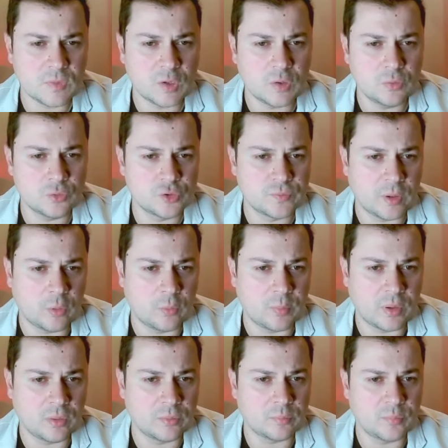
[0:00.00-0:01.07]
Donc je vais
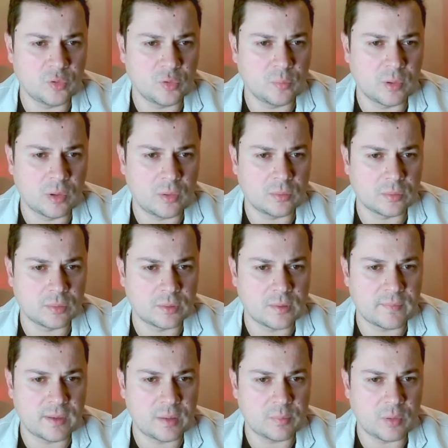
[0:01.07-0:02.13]
reprendre, pion prend,
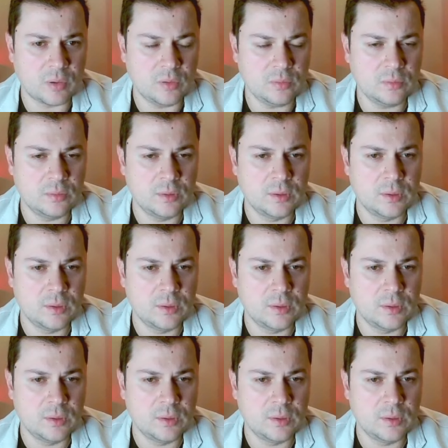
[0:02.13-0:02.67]
cavalier prend.